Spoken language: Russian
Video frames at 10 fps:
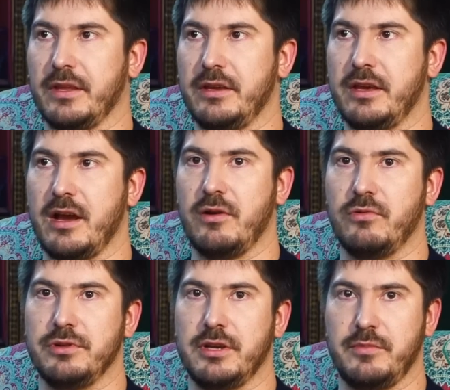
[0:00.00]
Я,
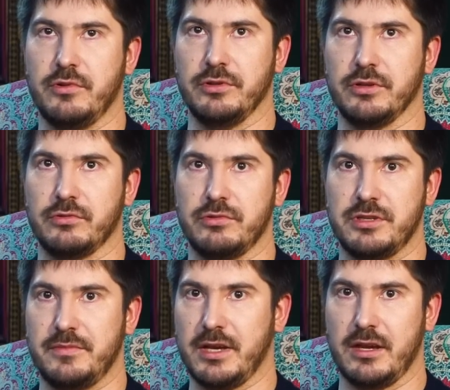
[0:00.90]
он, ребенок. То есть
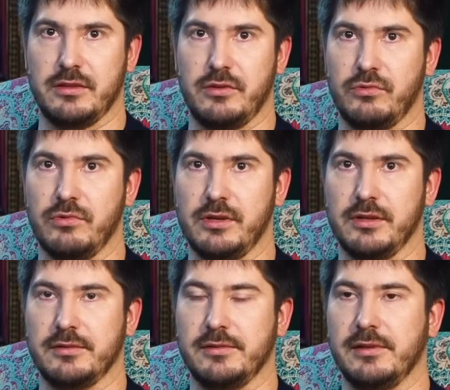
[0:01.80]
семья — это
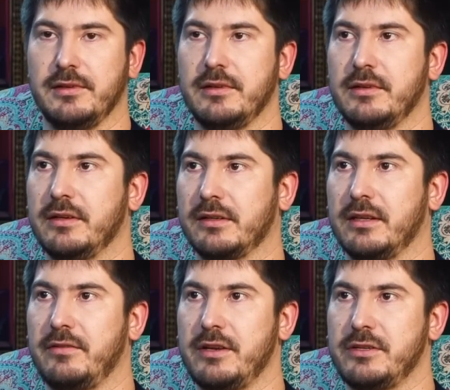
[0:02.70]
треугольник.
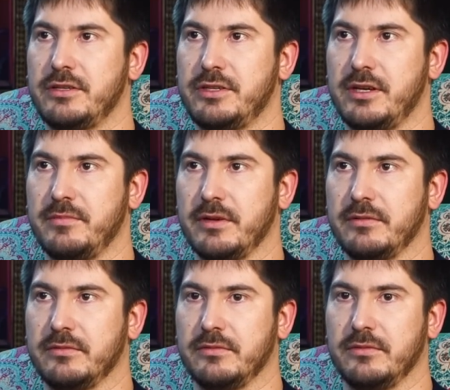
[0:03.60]
Родовая система,
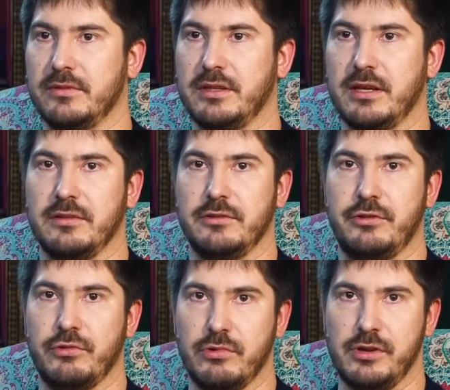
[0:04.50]
она
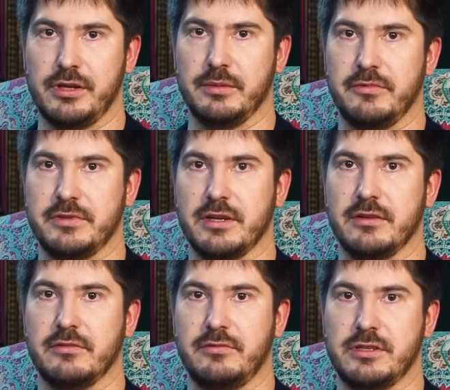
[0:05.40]
треугольниками вся
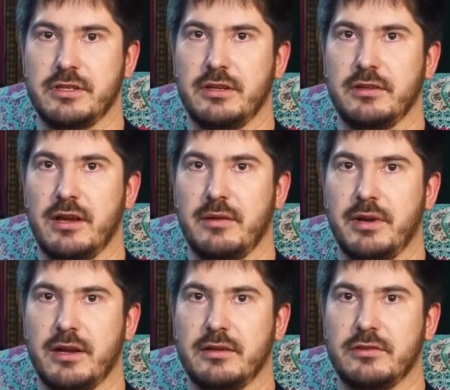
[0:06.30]
выстроена. А
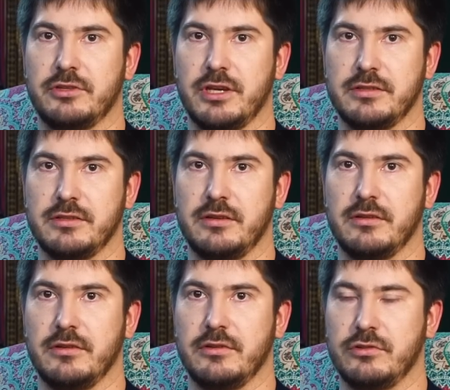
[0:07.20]
брак — это частный
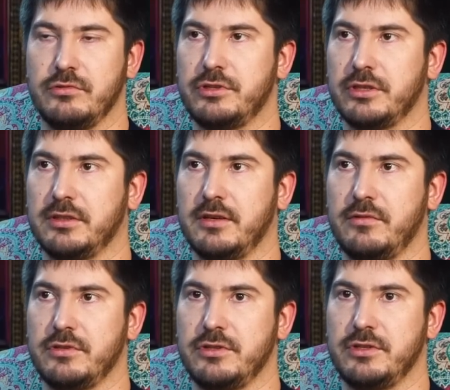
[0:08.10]
случай
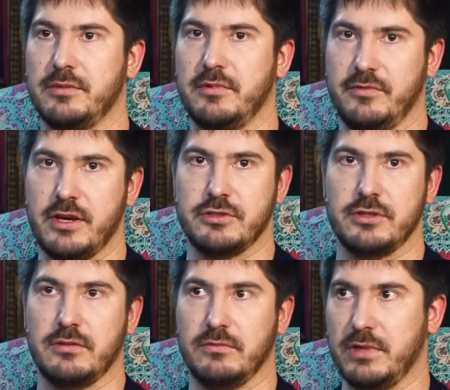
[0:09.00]
родовой системы.
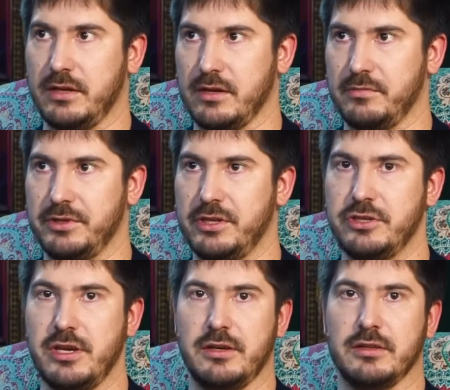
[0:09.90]
Важный, да, как бы
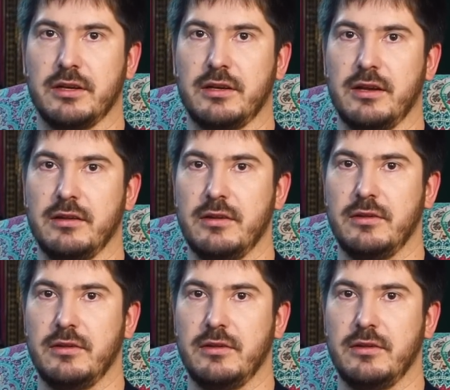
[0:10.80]
ячейка такая,